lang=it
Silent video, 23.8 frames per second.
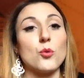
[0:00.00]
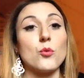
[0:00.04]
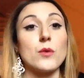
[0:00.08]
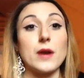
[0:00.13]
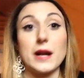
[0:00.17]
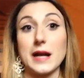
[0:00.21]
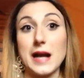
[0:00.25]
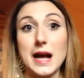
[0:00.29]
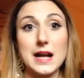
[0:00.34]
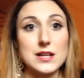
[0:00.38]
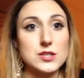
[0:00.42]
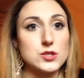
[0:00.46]
un
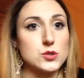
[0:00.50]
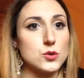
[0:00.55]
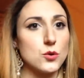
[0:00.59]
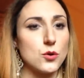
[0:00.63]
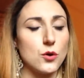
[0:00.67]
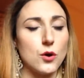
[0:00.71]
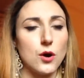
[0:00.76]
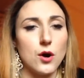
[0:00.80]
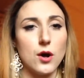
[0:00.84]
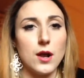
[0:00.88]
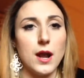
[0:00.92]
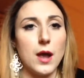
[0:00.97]
ragazzo
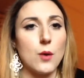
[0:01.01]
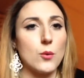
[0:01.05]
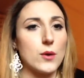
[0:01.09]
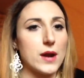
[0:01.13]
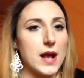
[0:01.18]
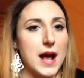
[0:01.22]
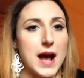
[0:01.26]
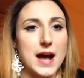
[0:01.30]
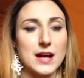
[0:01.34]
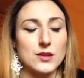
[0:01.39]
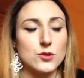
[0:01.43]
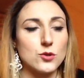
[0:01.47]

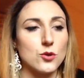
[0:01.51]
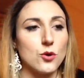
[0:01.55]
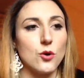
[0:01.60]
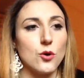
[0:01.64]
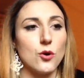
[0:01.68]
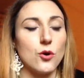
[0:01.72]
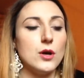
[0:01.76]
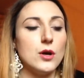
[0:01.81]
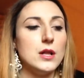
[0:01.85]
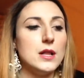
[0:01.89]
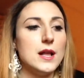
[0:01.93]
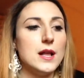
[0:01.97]

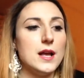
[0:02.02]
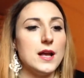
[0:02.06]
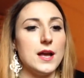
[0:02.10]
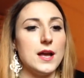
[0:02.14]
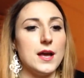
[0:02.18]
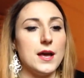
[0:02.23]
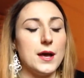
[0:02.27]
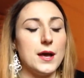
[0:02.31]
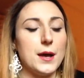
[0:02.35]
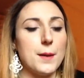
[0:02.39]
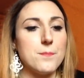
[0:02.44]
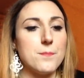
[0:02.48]
laureato
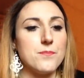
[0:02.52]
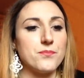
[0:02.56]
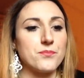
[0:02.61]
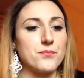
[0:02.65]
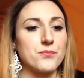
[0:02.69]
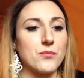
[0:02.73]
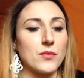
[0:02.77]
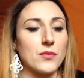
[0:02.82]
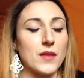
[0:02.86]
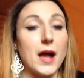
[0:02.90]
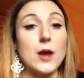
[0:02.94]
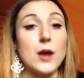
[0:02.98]

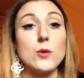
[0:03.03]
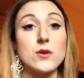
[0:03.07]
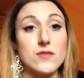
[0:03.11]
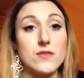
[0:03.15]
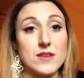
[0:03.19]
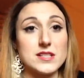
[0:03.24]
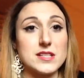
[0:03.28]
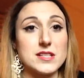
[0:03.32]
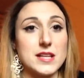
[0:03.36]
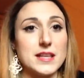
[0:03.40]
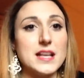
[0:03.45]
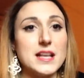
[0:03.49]
ehm,
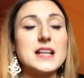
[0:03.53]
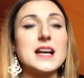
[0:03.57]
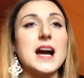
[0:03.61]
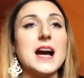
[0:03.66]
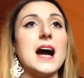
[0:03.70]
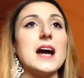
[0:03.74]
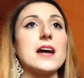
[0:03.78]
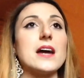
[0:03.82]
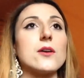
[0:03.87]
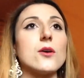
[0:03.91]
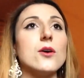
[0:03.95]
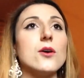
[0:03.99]
all'Università del
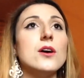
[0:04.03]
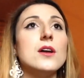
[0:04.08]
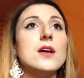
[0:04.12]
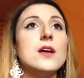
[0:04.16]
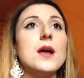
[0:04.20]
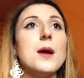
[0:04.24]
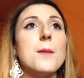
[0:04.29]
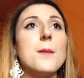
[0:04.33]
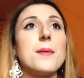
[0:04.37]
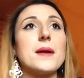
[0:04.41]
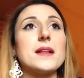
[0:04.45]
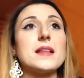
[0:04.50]
Cairo,
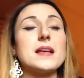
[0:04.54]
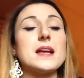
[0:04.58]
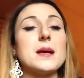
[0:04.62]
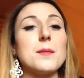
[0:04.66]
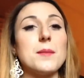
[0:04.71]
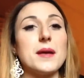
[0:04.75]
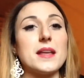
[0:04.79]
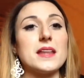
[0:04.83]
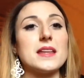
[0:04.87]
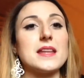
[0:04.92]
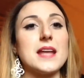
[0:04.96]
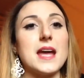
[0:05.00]

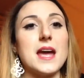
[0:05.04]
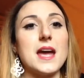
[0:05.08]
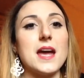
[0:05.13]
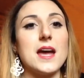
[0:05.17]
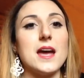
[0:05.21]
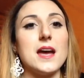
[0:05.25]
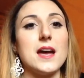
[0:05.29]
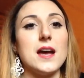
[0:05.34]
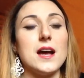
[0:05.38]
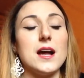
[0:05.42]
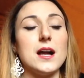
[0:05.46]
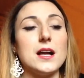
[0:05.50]
praticamente
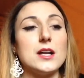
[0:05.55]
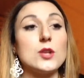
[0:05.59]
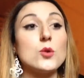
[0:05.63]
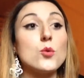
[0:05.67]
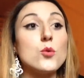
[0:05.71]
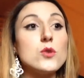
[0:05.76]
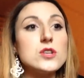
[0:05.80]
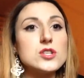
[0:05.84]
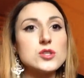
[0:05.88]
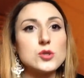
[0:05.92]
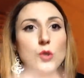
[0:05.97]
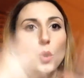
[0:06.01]
eh, il
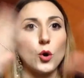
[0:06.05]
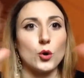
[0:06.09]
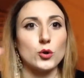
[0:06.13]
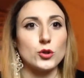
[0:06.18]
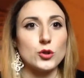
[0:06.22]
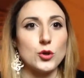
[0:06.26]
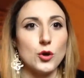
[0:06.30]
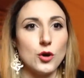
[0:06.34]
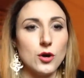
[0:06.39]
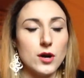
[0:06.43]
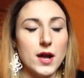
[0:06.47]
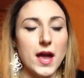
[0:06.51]
cui
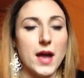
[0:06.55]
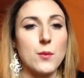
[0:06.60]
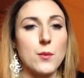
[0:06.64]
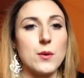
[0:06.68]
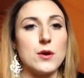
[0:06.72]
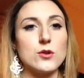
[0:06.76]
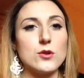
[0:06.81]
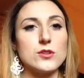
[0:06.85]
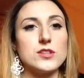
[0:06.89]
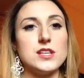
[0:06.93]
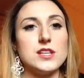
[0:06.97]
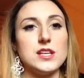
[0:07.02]
sogno è
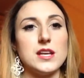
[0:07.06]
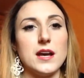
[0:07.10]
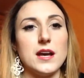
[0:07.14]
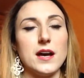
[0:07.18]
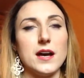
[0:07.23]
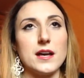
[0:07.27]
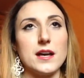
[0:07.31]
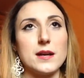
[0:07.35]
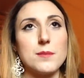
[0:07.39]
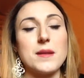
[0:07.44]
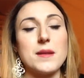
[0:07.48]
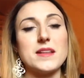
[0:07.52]
quello di
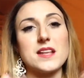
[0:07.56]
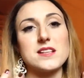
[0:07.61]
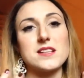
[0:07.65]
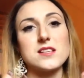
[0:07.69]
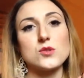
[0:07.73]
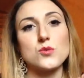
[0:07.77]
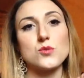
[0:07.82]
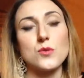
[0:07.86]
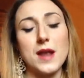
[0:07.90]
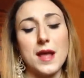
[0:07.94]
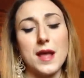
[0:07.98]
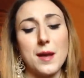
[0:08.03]
eh, rimettersi
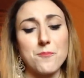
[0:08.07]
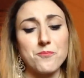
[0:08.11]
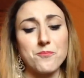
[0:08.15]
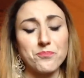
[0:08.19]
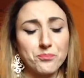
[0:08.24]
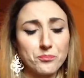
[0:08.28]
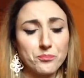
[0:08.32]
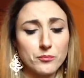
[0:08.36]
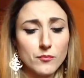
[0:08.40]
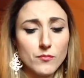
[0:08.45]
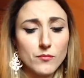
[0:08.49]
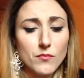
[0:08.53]

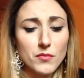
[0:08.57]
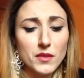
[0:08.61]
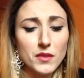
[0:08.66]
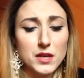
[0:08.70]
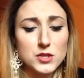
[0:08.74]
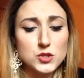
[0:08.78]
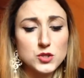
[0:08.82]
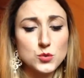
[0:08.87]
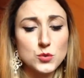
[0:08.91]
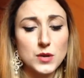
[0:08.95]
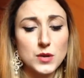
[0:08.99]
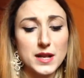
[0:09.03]
sulle
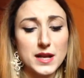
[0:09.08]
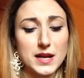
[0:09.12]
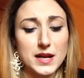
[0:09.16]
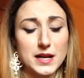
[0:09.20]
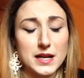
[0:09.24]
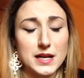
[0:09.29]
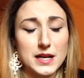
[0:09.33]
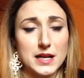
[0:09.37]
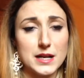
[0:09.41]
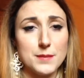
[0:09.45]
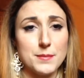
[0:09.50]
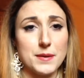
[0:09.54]

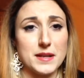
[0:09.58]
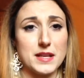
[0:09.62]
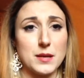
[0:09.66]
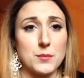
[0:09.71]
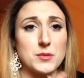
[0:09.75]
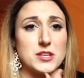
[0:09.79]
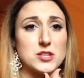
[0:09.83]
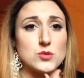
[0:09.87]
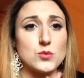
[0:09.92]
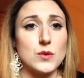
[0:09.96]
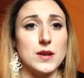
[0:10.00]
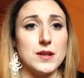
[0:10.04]
sulla,
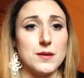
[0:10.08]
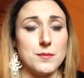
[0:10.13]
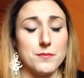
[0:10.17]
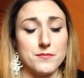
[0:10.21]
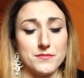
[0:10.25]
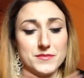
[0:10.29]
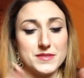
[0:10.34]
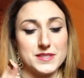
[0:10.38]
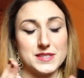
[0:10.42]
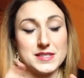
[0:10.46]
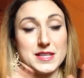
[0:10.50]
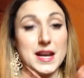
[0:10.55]
praticamente sulle
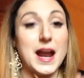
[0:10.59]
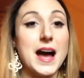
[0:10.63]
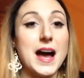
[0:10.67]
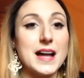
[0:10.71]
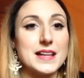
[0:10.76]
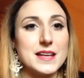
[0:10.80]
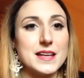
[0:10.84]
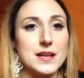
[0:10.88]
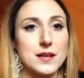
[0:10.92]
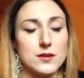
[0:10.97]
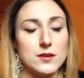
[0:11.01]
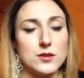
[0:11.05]

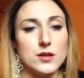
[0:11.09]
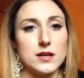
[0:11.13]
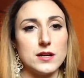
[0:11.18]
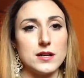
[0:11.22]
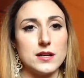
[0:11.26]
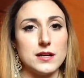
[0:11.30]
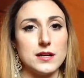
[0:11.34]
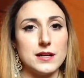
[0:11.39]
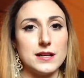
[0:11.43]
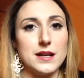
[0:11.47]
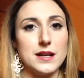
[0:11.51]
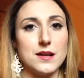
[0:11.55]
strade,
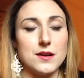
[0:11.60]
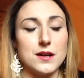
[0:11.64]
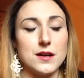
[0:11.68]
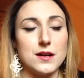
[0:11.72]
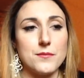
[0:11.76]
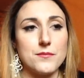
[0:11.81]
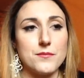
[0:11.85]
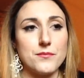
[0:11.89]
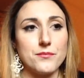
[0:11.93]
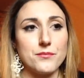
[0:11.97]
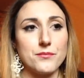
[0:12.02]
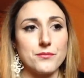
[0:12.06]
la, la,
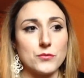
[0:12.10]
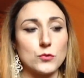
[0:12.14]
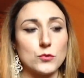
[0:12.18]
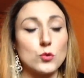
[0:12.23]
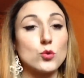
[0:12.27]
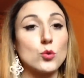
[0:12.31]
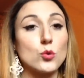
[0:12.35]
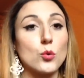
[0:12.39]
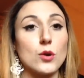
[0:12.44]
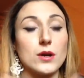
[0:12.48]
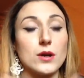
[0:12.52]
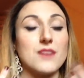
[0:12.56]

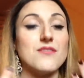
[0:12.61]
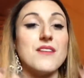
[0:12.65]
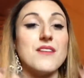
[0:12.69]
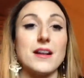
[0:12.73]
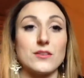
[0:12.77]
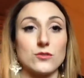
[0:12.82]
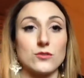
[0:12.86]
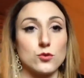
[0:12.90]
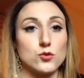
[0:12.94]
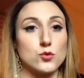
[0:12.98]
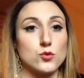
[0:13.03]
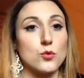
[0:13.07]
tutto quello che ha
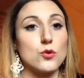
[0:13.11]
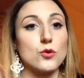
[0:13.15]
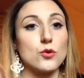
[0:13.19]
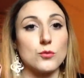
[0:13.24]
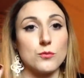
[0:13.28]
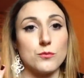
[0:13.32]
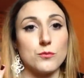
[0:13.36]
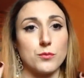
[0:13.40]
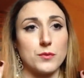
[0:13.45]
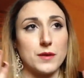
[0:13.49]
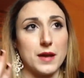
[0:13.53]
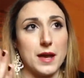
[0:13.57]
fatto, su quello
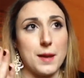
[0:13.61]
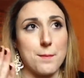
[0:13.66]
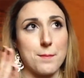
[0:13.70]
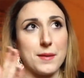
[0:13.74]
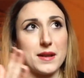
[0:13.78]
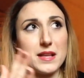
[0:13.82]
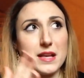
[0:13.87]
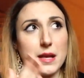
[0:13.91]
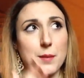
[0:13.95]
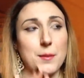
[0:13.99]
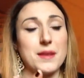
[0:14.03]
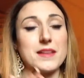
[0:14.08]
che
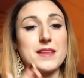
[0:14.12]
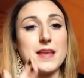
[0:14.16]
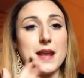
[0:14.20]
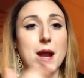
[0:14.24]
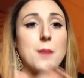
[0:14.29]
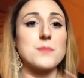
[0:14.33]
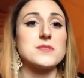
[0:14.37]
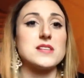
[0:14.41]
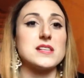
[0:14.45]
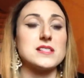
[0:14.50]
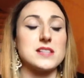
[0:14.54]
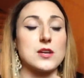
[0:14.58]
praticamente
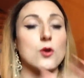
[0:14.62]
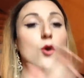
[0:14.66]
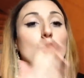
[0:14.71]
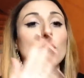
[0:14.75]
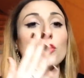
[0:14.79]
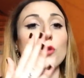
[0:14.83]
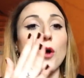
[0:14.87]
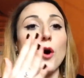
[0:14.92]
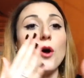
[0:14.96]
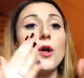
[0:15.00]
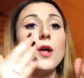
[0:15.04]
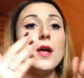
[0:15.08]
Ramses
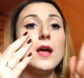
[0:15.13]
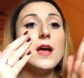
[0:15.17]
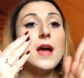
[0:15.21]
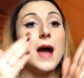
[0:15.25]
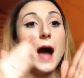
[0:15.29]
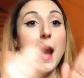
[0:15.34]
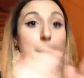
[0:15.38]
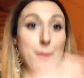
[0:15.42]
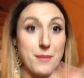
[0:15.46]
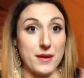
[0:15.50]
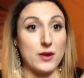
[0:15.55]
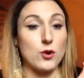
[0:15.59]
II
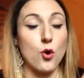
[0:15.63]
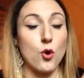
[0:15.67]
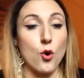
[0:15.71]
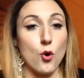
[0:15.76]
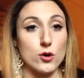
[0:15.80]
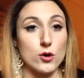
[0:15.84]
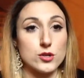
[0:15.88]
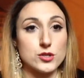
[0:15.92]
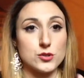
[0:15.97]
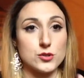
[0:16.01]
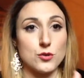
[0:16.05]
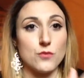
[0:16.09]
ha
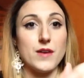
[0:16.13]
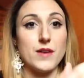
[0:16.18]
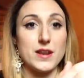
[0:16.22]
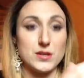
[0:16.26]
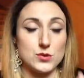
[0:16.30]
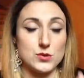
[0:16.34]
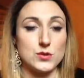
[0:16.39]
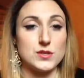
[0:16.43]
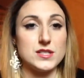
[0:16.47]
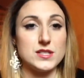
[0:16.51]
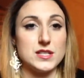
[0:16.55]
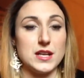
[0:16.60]
percorso
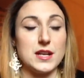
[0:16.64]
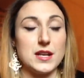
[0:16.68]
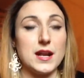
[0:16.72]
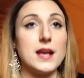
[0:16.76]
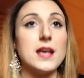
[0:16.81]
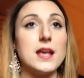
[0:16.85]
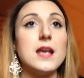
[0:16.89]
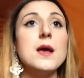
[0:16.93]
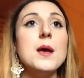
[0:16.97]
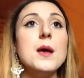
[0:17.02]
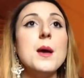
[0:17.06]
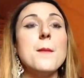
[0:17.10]
verso il
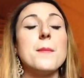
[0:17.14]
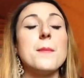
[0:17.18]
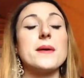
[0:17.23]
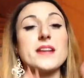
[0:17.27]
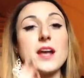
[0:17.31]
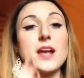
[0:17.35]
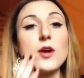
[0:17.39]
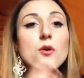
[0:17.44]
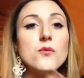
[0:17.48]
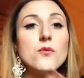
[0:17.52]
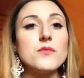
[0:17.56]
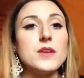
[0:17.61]
Sinai, perché
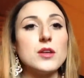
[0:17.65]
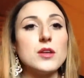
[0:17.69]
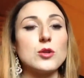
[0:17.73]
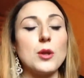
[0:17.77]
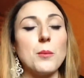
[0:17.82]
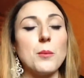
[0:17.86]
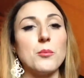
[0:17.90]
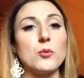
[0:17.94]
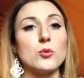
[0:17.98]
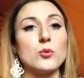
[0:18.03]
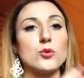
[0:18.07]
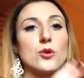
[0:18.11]
è convinto
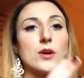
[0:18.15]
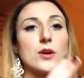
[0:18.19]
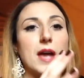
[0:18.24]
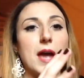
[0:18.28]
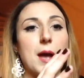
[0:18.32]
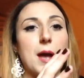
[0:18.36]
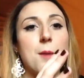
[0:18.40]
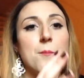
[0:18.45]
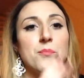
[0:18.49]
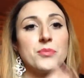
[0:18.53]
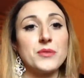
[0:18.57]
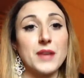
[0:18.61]
appunto
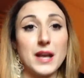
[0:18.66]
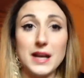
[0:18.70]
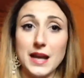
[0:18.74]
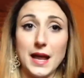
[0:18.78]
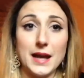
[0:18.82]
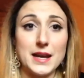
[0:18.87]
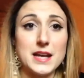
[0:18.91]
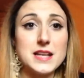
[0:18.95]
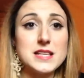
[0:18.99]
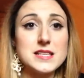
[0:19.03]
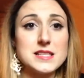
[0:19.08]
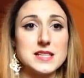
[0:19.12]
che là
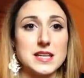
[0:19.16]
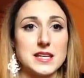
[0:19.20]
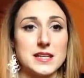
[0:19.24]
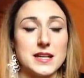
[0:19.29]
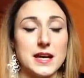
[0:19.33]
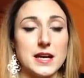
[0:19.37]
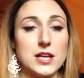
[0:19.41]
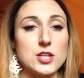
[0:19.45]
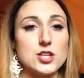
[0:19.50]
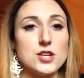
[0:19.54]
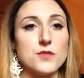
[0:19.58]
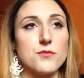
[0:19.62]
nel
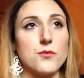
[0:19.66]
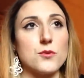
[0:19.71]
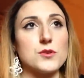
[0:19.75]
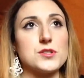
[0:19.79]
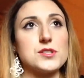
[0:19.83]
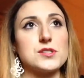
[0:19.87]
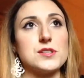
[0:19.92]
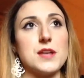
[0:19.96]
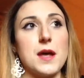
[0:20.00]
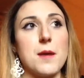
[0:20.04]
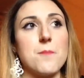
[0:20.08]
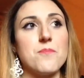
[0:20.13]
Sinai ci
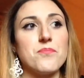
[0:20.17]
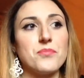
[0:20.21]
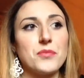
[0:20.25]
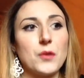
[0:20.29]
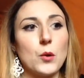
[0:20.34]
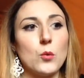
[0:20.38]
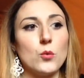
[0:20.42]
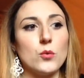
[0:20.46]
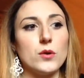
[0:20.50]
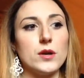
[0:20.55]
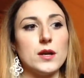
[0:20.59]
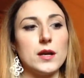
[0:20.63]
fosse
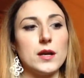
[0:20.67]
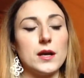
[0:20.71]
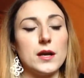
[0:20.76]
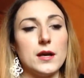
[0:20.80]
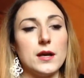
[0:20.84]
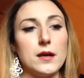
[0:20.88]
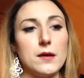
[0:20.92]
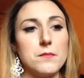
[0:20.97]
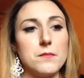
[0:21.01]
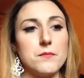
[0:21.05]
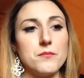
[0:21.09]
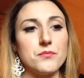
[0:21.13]
un,
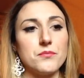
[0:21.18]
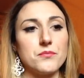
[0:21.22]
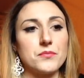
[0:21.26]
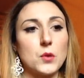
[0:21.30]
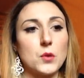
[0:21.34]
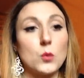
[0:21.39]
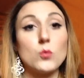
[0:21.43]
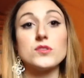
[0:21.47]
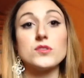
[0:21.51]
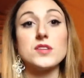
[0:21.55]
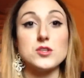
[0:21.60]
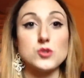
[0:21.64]
ehm,
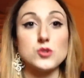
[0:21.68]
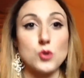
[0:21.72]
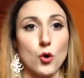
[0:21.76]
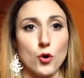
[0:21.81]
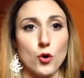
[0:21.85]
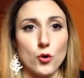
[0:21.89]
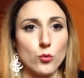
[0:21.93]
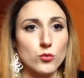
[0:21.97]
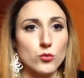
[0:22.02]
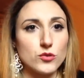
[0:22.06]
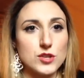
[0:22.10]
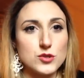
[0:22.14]
un
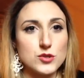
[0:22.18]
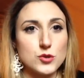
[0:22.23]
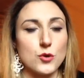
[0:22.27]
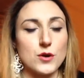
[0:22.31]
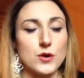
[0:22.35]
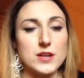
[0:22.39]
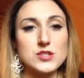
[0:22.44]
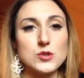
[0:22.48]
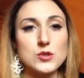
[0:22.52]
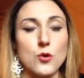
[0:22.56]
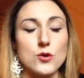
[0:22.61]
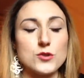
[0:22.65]
tesoro, un tesoro
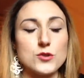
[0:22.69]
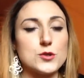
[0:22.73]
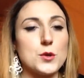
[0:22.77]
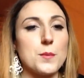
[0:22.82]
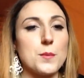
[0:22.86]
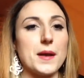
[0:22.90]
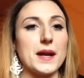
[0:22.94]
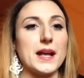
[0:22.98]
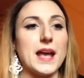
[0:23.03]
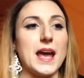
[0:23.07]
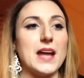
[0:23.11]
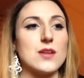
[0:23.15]
nascosto,
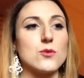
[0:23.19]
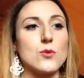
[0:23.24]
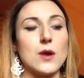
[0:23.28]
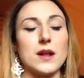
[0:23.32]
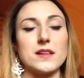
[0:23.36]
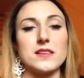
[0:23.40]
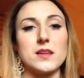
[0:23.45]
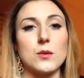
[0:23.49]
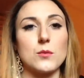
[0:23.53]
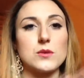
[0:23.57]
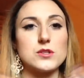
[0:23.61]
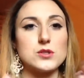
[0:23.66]
perché
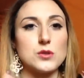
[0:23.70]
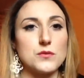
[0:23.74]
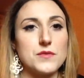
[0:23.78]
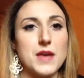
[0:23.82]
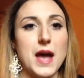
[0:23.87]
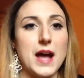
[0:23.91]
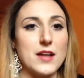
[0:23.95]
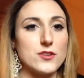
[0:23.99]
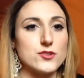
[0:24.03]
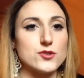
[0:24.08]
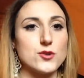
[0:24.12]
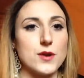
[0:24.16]
durante questo
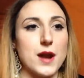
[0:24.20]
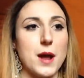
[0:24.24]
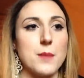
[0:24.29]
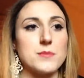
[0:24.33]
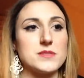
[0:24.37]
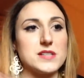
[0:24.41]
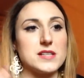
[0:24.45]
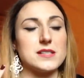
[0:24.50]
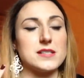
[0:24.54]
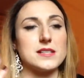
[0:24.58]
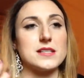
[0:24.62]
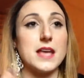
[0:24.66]
viaggio
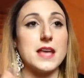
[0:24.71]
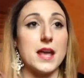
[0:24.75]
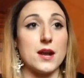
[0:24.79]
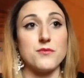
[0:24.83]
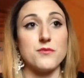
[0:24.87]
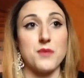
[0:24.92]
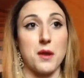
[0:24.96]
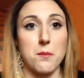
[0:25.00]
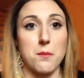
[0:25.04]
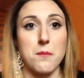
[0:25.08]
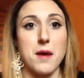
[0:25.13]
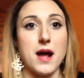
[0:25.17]
Ramses si era
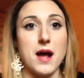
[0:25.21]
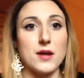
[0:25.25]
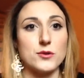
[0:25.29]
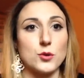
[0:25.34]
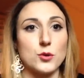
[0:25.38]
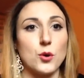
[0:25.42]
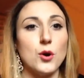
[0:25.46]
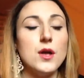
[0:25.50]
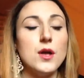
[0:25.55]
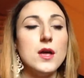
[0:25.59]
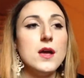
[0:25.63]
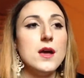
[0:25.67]

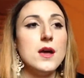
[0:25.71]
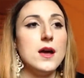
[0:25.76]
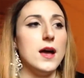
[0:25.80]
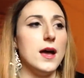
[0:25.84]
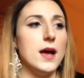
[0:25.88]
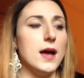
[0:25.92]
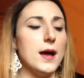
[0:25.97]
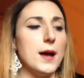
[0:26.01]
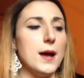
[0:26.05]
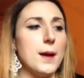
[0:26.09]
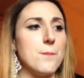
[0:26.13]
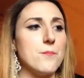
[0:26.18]
fermato.
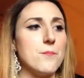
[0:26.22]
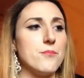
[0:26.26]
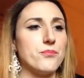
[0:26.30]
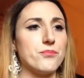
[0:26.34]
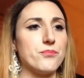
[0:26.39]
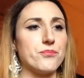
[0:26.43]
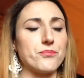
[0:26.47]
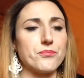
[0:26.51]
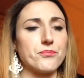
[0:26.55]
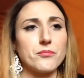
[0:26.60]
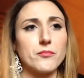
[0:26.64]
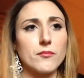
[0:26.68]

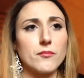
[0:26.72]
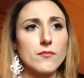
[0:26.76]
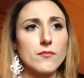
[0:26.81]
Um,